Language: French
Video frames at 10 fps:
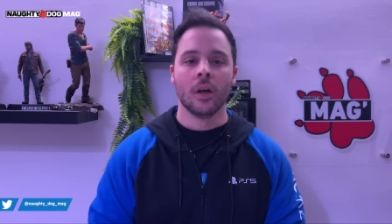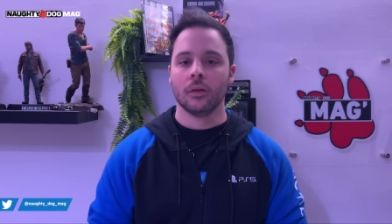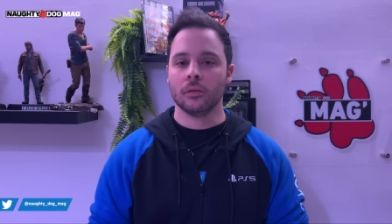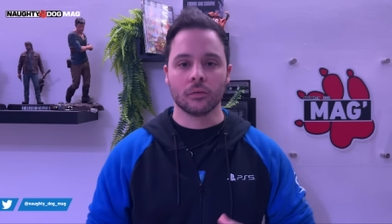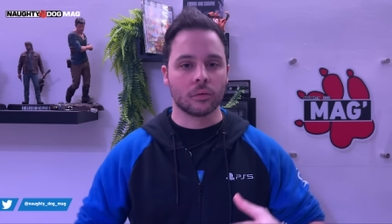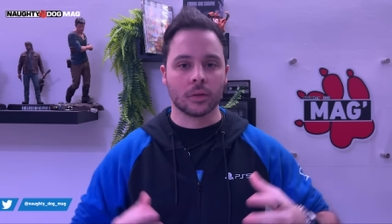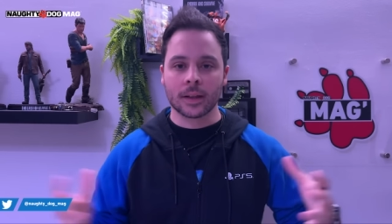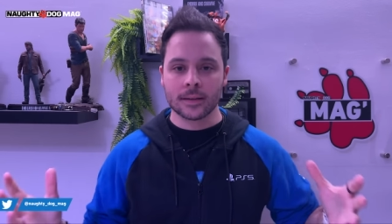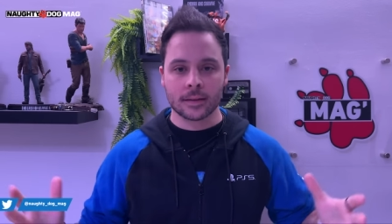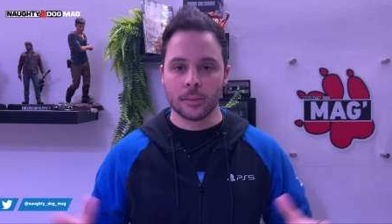donc euh,
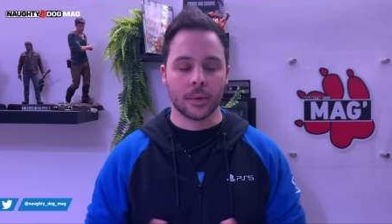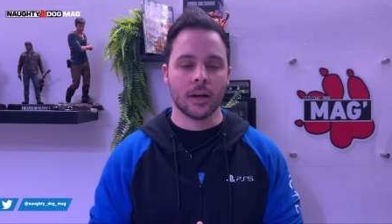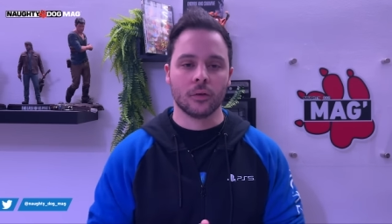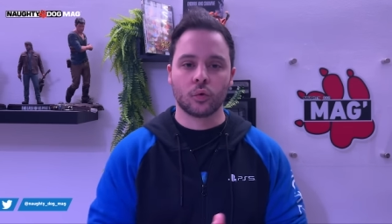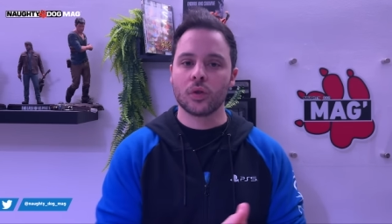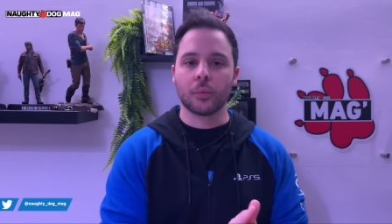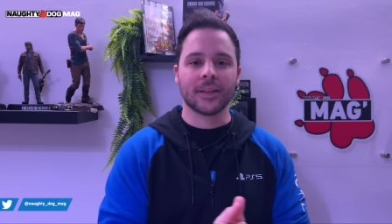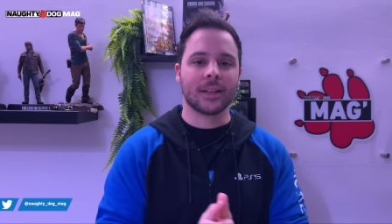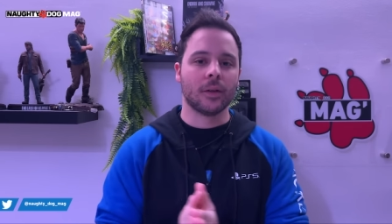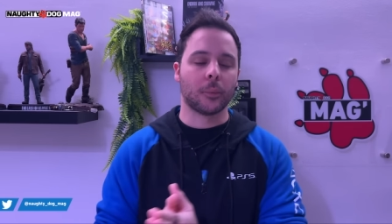Chris Clippel, hein,
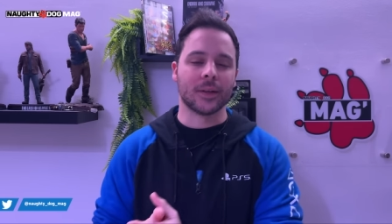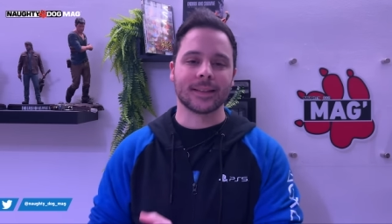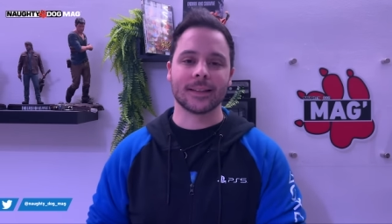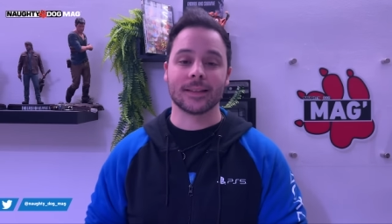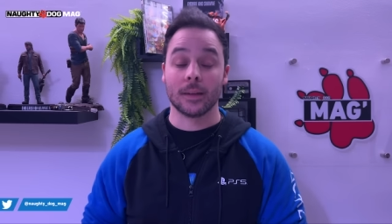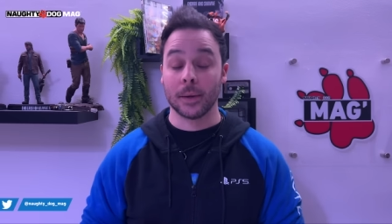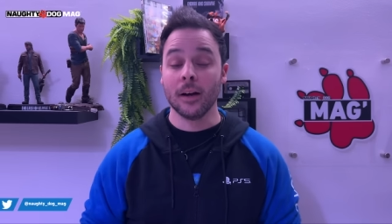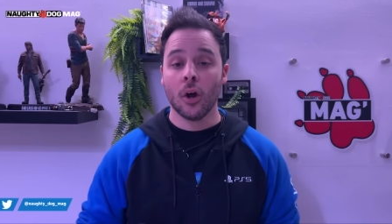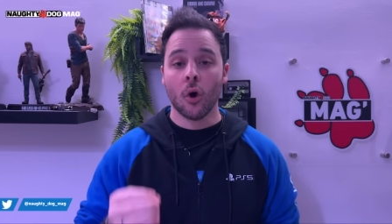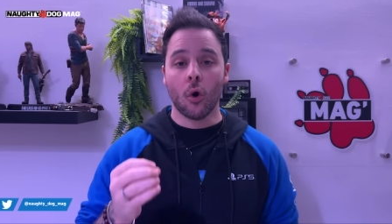
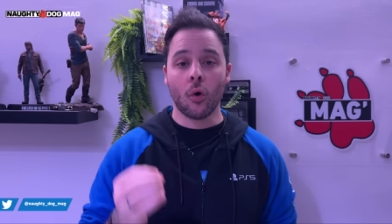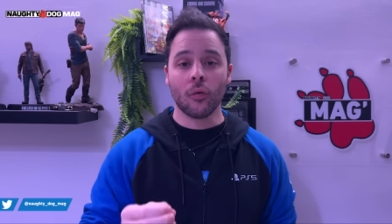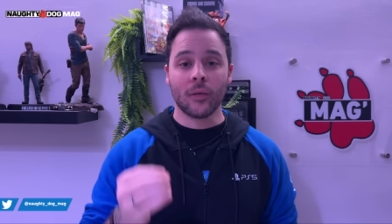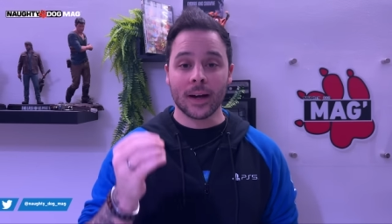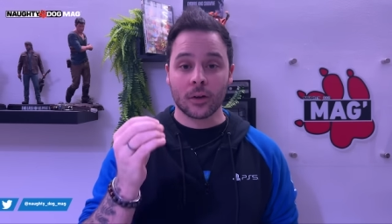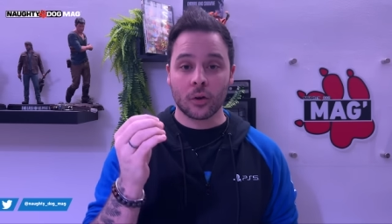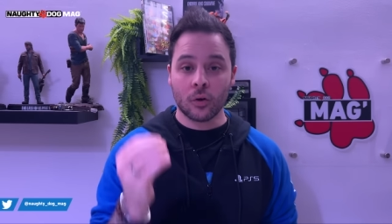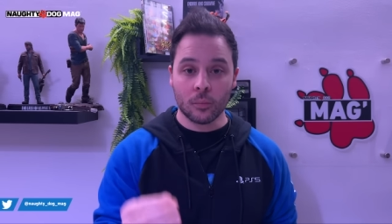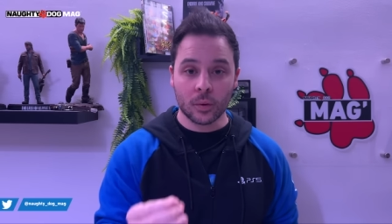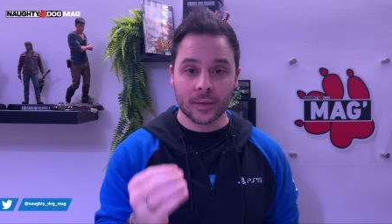twitch.tv.chrisclippel, on va
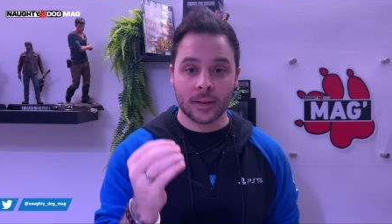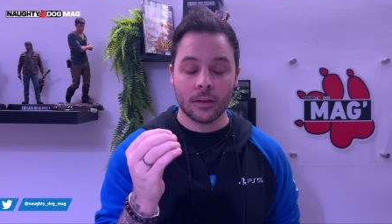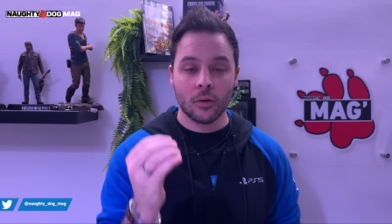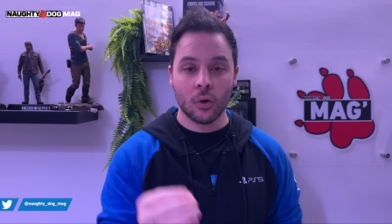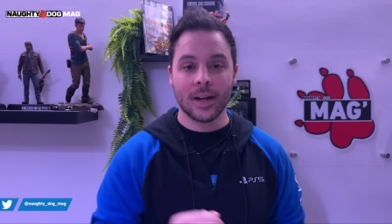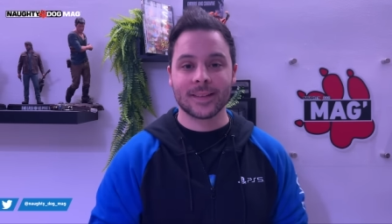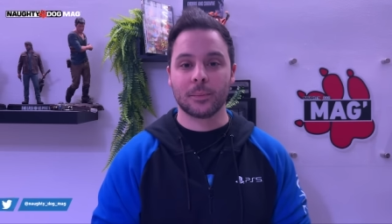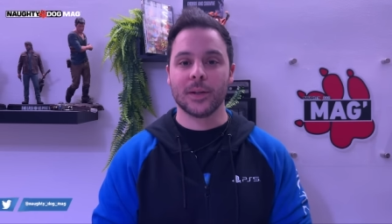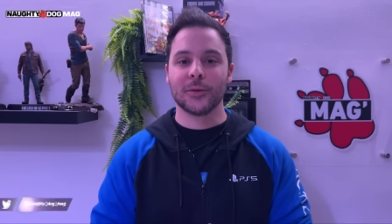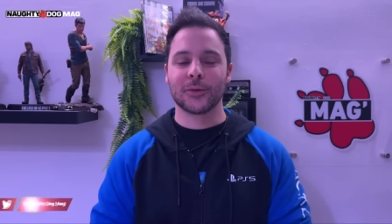commencer le let's
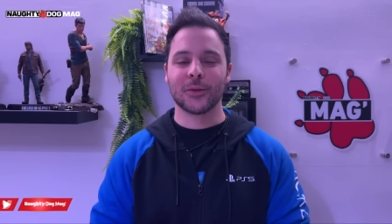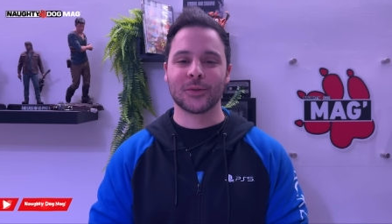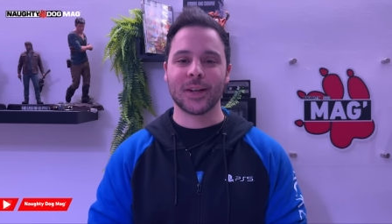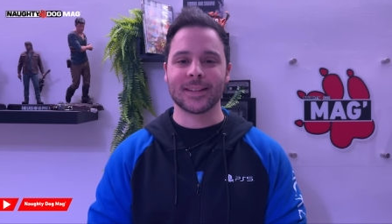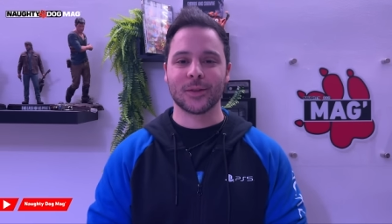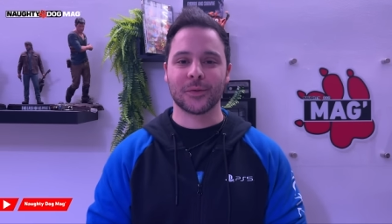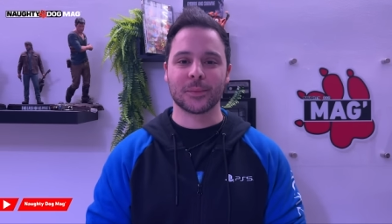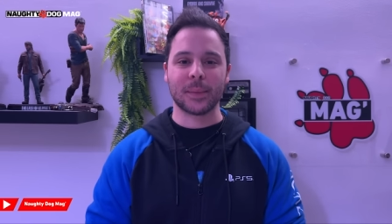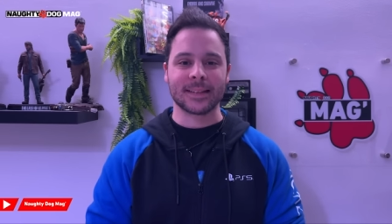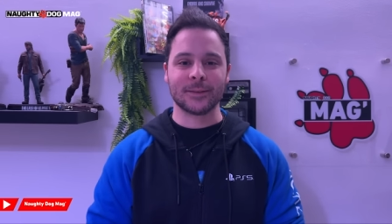play de ce The Last of Us
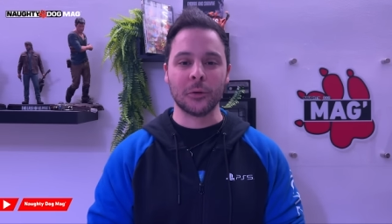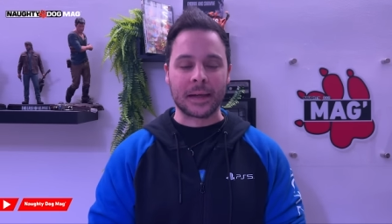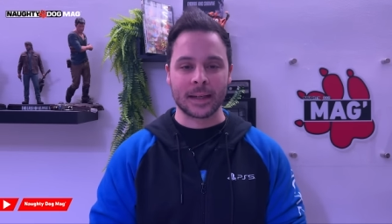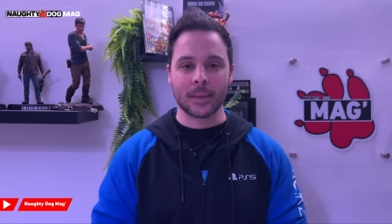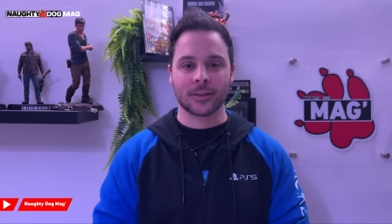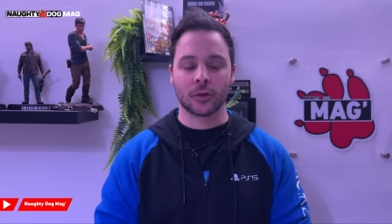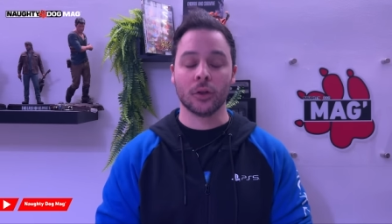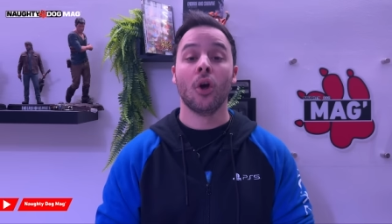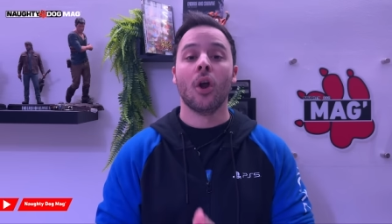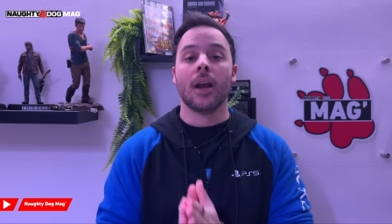Partie 2
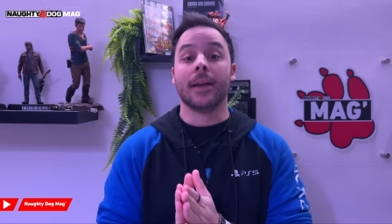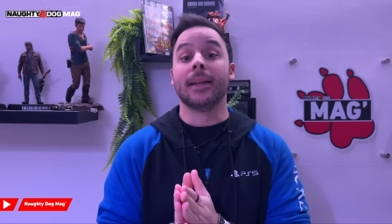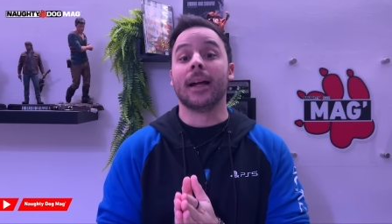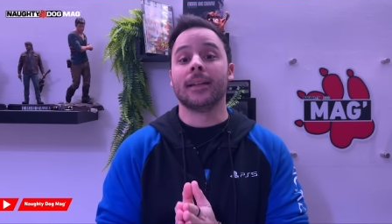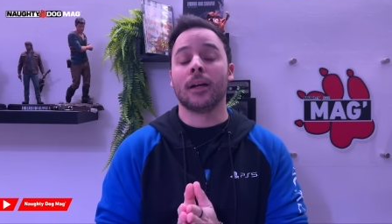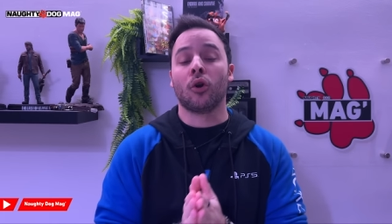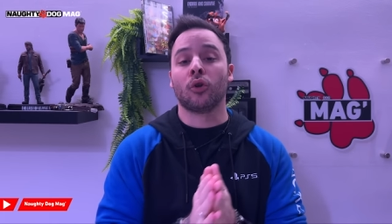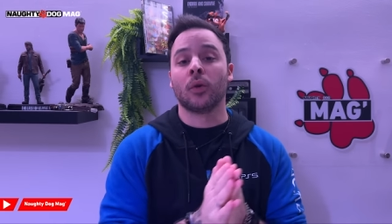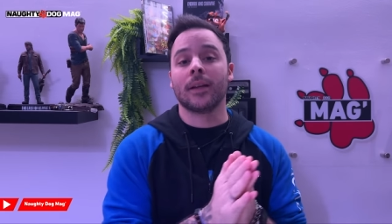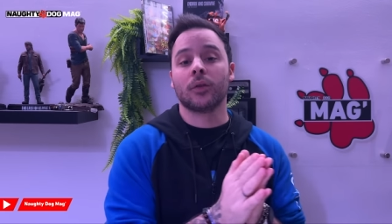Remaster. L'année dernière,
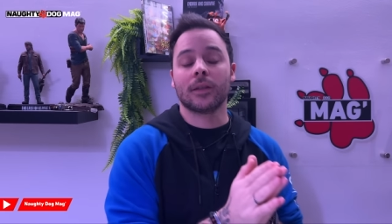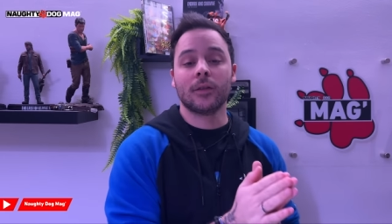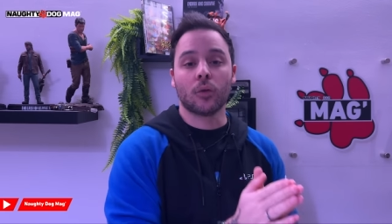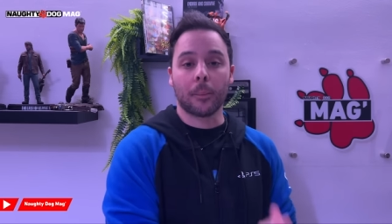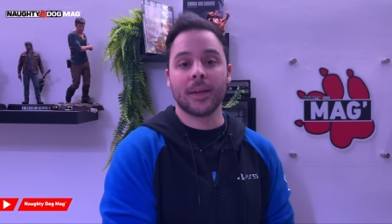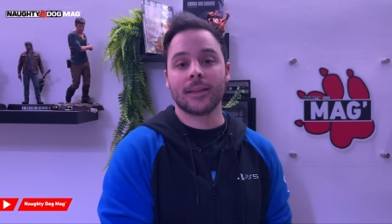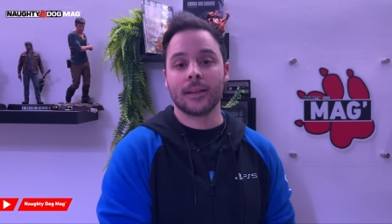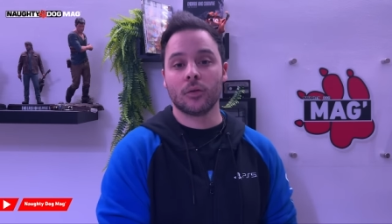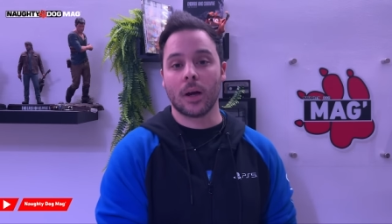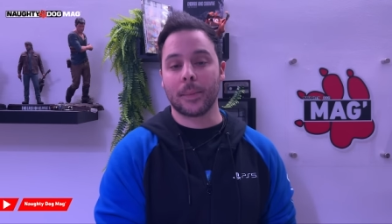lors de la sortie sur
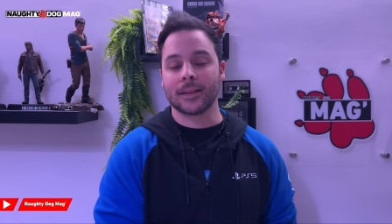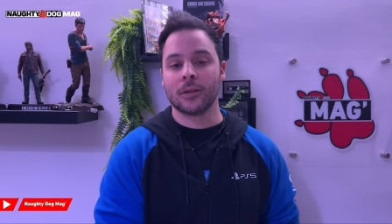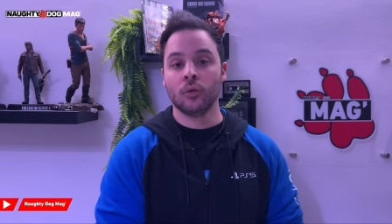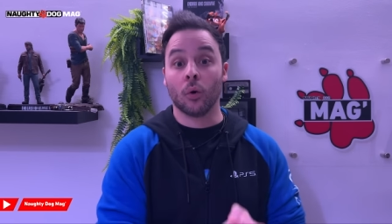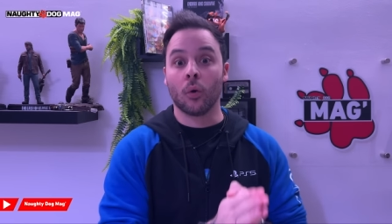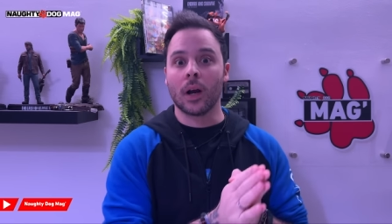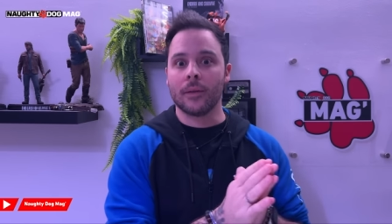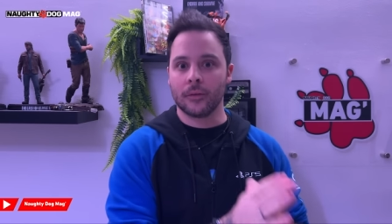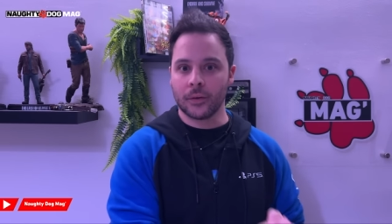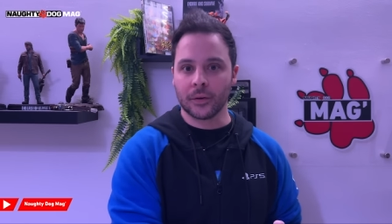PC de la partie 1, on
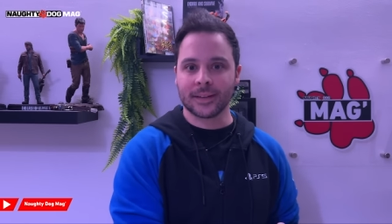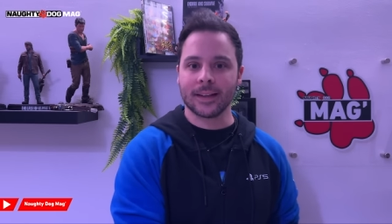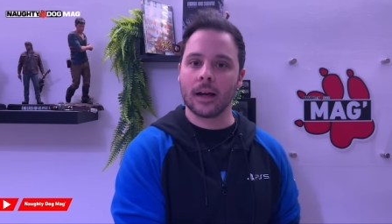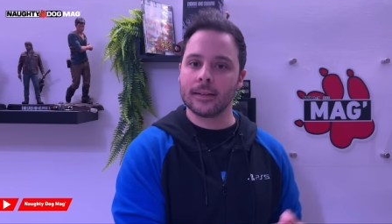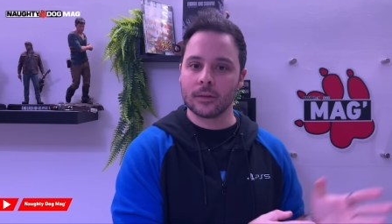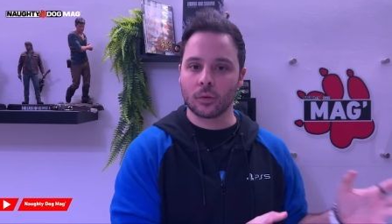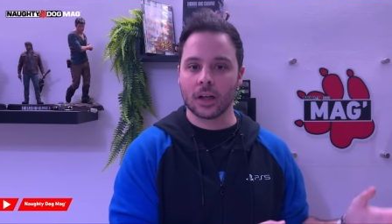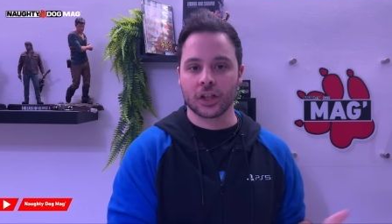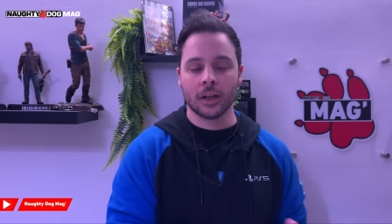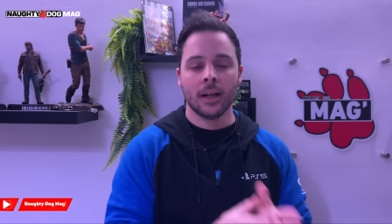l'avait fait en intégralité sur la chaîne.